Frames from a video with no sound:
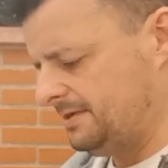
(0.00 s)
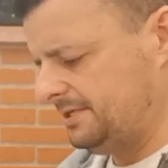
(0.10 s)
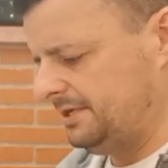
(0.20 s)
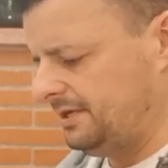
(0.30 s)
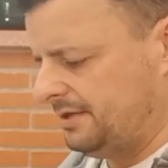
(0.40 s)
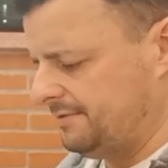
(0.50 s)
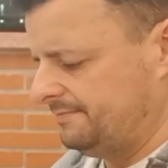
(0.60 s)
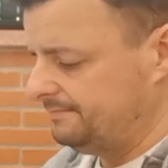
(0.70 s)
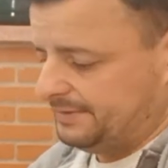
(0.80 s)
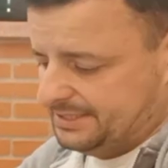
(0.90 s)
Así que,
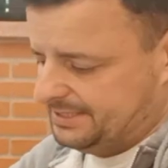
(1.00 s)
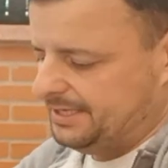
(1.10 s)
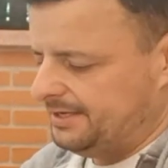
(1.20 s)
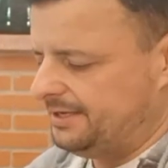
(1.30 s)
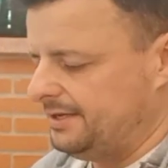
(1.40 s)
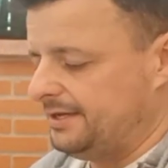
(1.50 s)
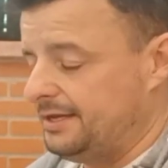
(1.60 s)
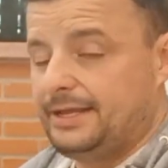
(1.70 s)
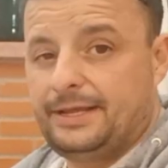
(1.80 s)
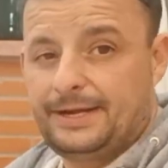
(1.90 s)

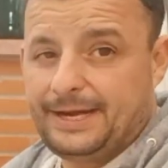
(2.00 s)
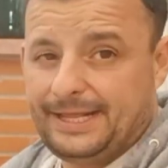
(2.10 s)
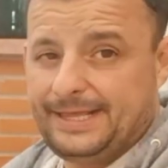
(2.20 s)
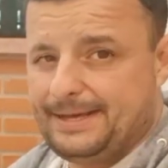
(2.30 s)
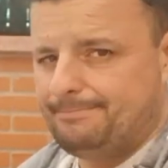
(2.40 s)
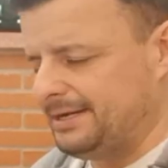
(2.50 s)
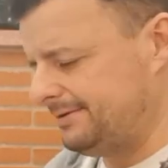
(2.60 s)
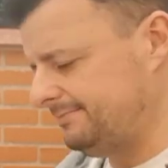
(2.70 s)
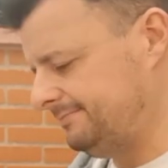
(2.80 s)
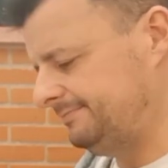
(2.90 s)
este Ricky
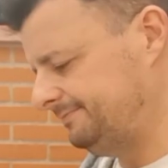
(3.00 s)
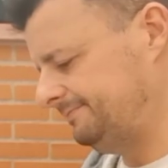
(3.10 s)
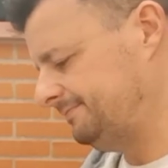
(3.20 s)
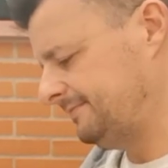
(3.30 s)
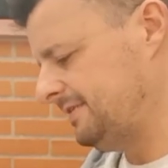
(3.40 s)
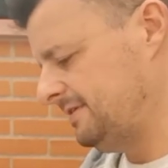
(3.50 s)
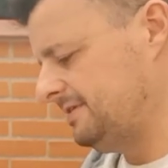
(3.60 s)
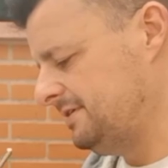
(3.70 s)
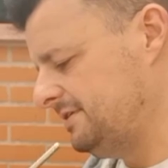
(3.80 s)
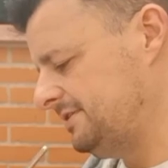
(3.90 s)
Dambar
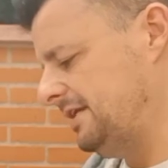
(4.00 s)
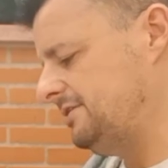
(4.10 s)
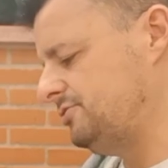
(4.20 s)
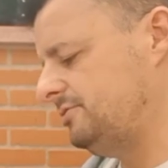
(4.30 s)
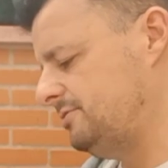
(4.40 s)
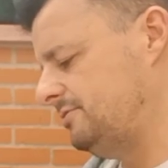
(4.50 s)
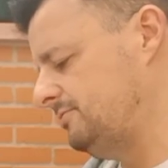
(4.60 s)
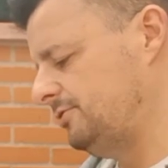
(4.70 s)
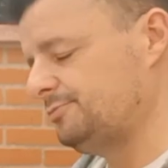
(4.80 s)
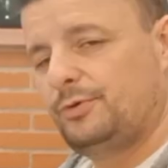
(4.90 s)
se le ha hecho
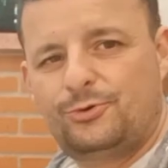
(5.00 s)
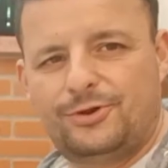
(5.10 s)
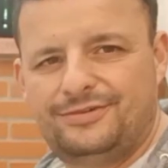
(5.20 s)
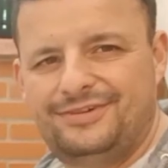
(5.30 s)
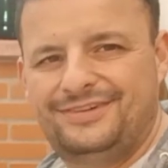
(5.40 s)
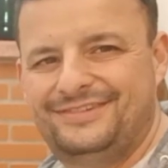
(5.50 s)
un 2x1.